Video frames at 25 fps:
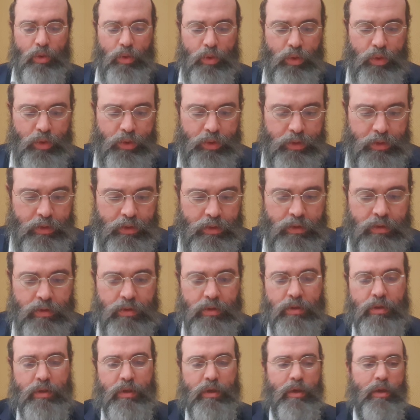
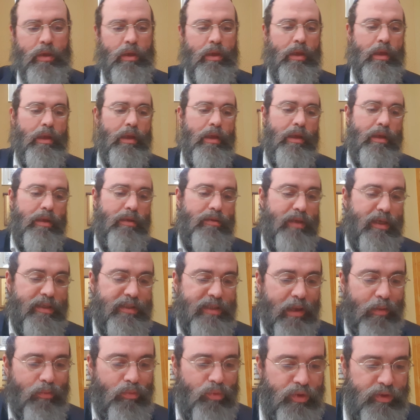Und
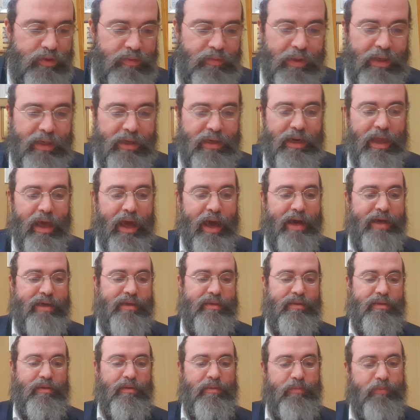deshalb muss man
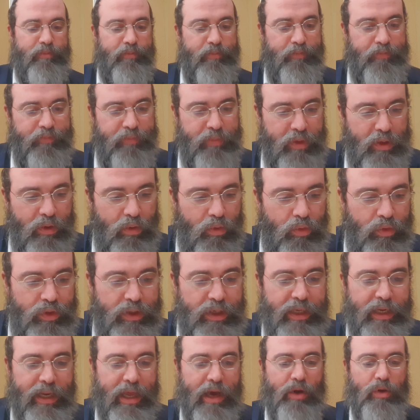achten. Und
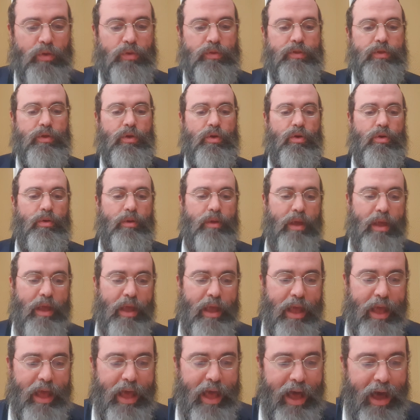genauso
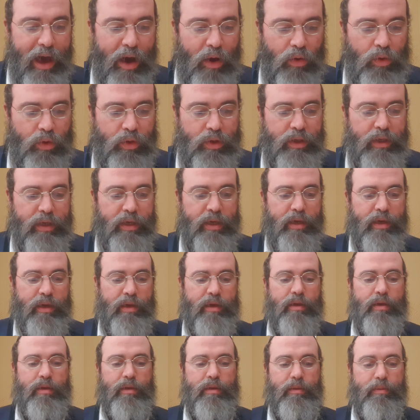auch
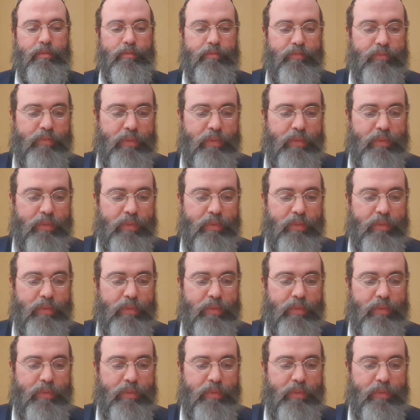äh,